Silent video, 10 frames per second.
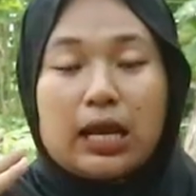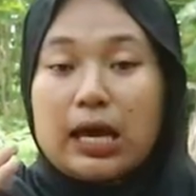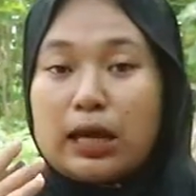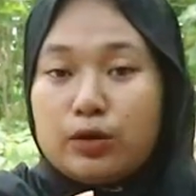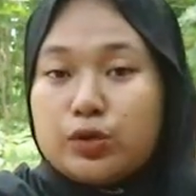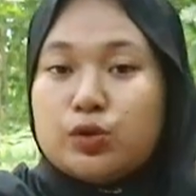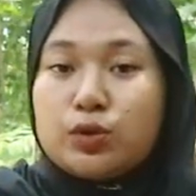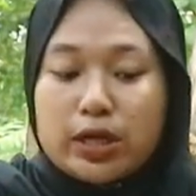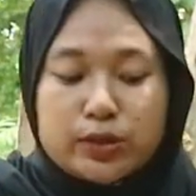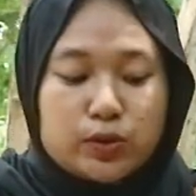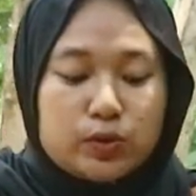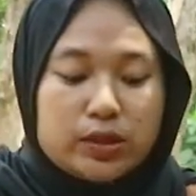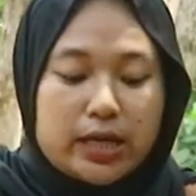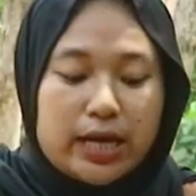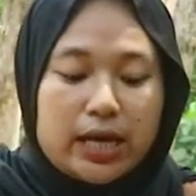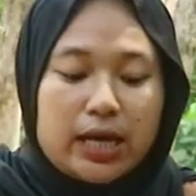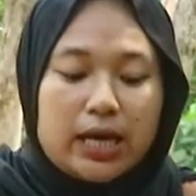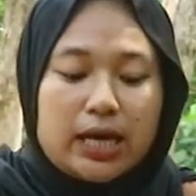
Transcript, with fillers: lalu juga sudah